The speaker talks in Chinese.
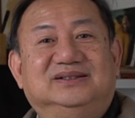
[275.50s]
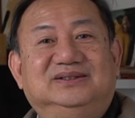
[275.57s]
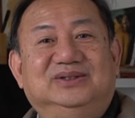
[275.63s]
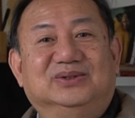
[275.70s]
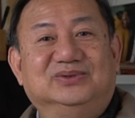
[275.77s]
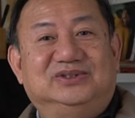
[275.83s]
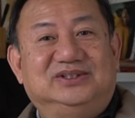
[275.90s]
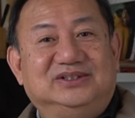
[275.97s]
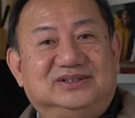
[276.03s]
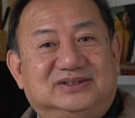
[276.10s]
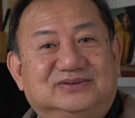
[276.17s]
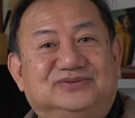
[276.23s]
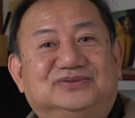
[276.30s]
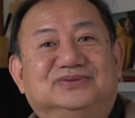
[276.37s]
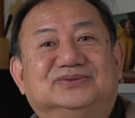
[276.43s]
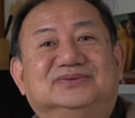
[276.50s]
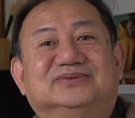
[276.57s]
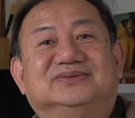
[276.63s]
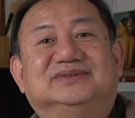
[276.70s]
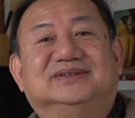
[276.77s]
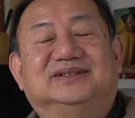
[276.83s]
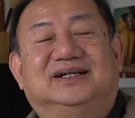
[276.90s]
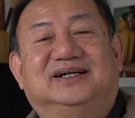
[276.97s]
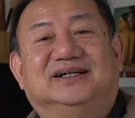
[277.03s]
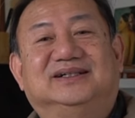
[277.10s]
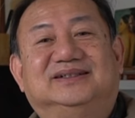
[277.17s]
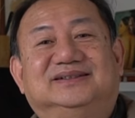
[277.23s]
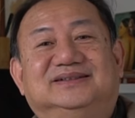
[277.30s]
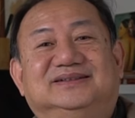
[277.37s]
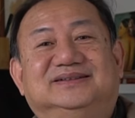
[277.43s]
有妻之夫
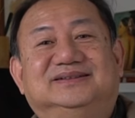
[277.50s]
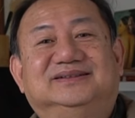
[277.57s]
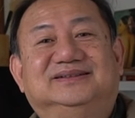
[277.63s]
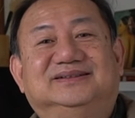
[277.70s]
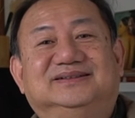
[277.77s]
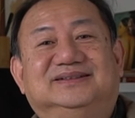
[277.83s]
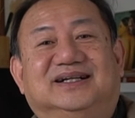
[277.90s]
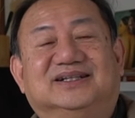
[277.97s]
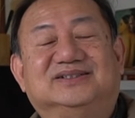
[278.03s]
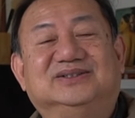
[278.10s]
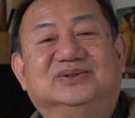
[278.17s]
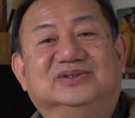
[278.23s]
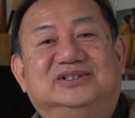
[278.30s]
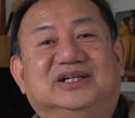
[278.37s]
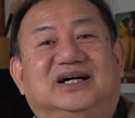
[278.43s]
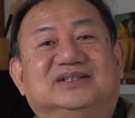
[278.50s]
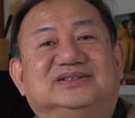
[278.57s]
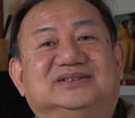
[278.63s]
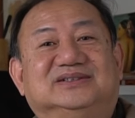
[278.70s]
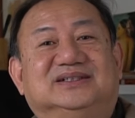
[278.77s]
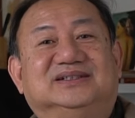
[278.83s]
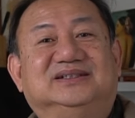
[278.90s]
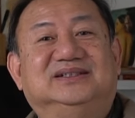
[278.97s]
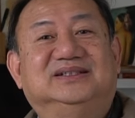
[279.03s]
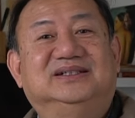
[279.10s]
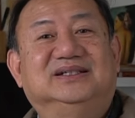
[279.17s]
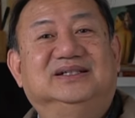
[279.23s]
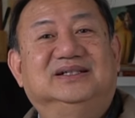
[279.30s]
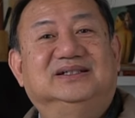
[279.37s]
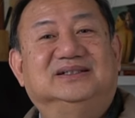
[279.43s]
啊，家里是有家室的，
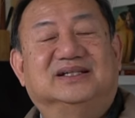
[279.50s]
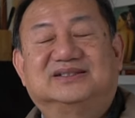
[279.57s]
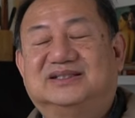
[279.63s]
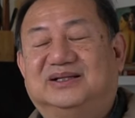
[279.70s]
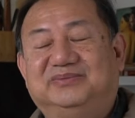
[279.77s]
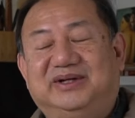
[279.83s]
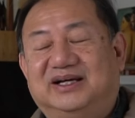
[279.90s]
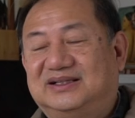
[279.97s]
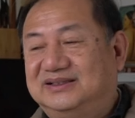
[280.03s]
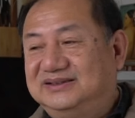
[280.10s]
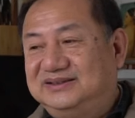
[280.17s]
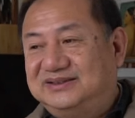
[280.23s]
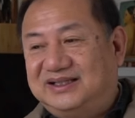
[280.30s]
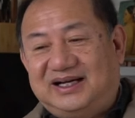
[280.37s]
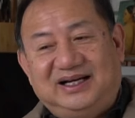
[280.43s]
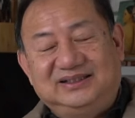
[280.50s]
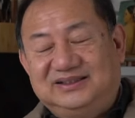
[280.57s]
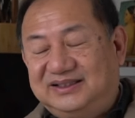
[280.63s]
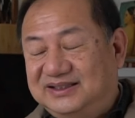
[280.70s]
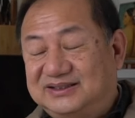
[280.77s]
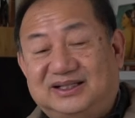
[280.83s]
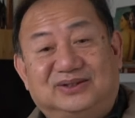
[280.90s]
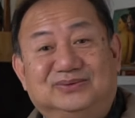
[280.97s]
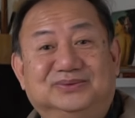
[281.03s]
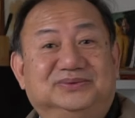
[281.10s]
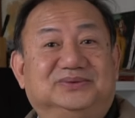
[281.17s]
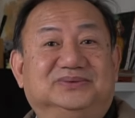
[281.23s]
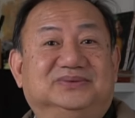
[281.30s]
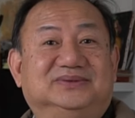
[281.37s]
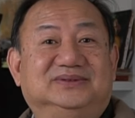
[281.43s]
但是他们两个人就是爱的一塌糊
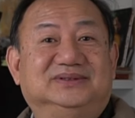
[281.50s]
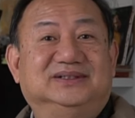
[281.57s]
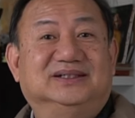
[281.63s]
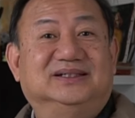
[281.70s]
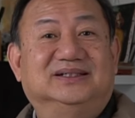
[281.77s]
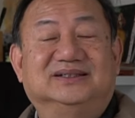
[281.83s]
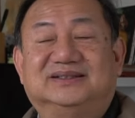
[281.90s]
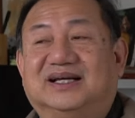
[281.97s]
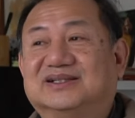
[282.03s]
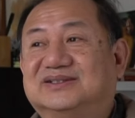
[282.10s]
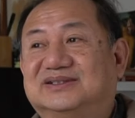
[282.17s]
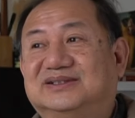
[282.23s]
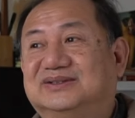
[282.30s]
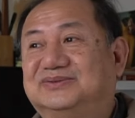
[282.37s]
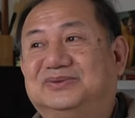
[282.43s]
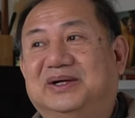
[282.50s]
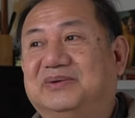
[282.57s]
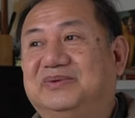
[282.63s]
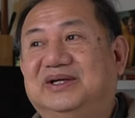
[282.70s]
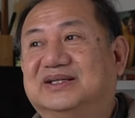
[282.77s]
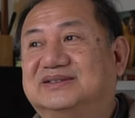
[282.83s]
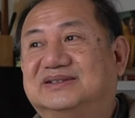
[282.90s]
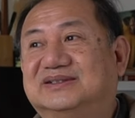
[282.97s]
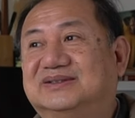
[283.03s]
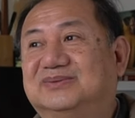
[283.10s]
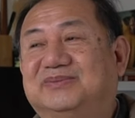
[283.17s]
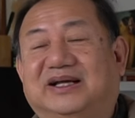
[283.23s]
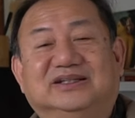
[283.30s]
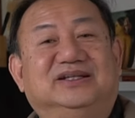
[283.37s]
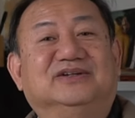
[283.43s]
涂，那个当时的绯闻也是
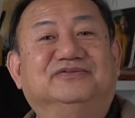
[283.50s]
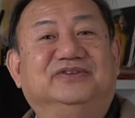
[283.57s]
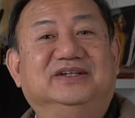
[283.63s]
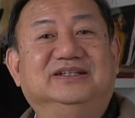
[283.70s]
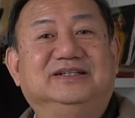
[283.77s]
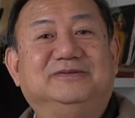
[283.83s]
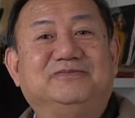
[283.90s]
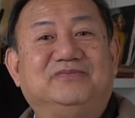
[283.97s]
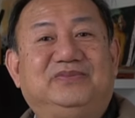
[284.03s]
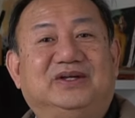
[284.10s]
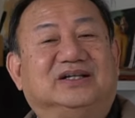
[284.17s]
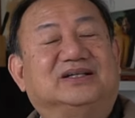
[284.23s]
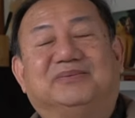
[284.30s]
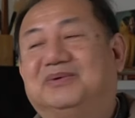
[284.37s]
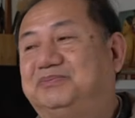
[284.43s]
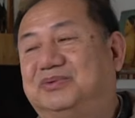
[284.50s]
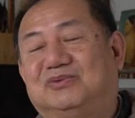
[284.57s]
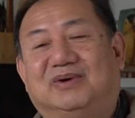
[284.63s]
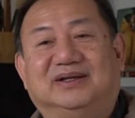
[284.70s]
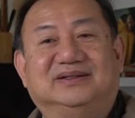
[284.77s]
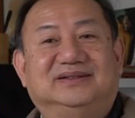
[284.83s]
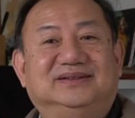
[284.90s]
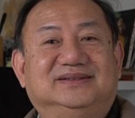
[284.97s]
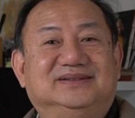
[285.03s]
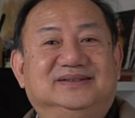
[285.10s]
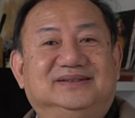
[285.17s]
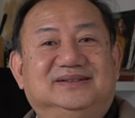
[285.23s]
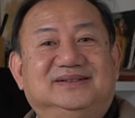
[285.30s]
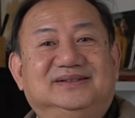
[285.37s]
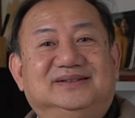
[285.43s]
满天飞，那他们不管。
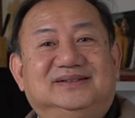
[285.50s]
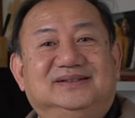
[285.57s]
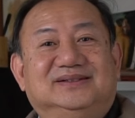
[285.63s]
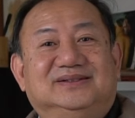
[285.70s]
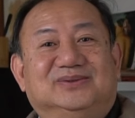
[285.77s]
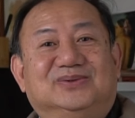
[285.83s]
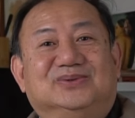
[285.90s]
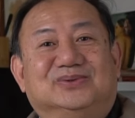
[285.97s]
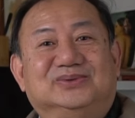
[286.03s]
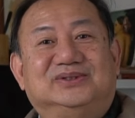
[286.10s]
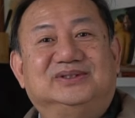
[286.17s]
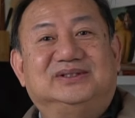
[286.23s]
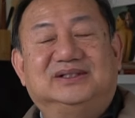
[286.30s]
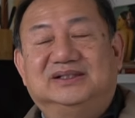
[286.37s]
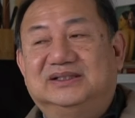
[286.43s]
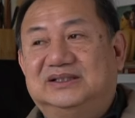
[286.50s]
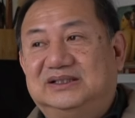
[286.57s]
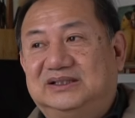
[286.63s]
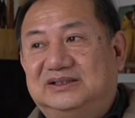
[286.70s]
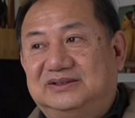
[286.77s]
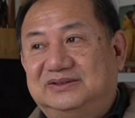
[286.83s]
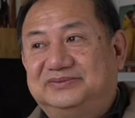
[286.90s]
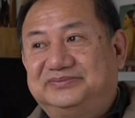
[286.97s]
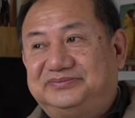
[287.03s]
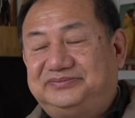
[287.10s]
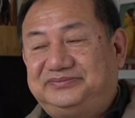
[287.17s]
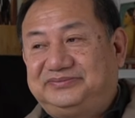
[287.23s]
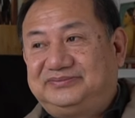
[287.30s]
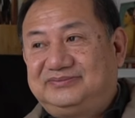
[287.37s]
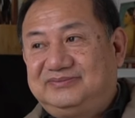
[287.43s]
我估计这个。
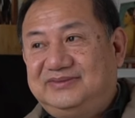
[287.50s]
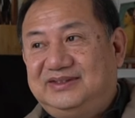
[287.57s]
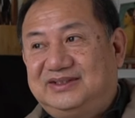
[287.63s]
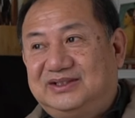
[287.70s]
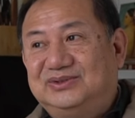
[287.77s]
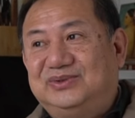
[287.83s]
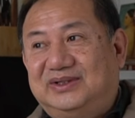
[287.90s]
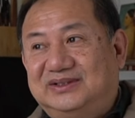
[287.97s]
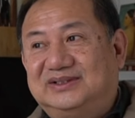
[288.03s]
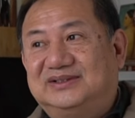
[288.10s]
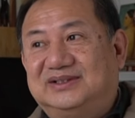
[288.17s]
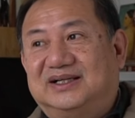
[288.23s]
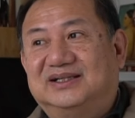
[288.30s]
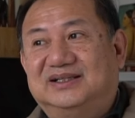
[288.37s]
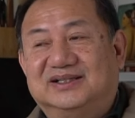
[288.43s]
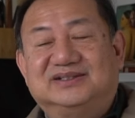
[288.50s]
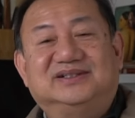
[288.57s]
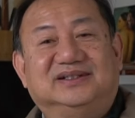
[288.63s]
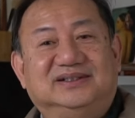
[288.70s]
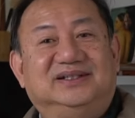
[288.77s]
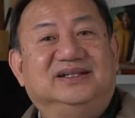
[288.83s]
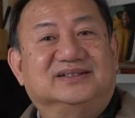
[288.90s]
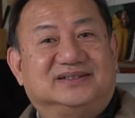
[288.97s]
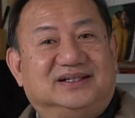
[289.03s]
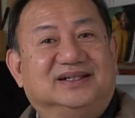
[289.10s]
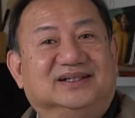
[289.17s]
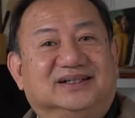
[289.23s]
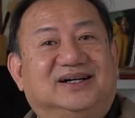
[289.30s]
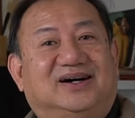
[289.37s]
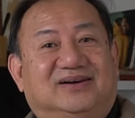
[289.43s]
这个拳击家可能身体也是
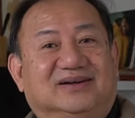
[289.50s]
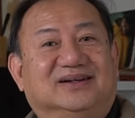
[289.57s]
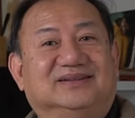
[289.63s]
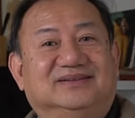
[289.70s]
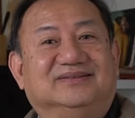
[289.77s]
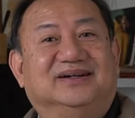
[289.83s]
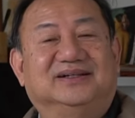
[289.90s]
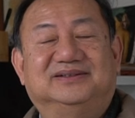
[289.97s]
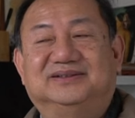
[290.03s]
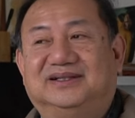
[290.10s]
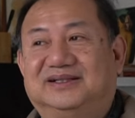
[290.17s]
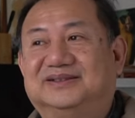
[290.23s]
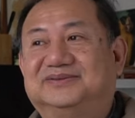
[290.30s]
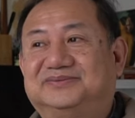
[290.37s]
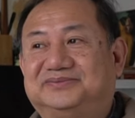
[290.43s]
很好的，对吧？啊，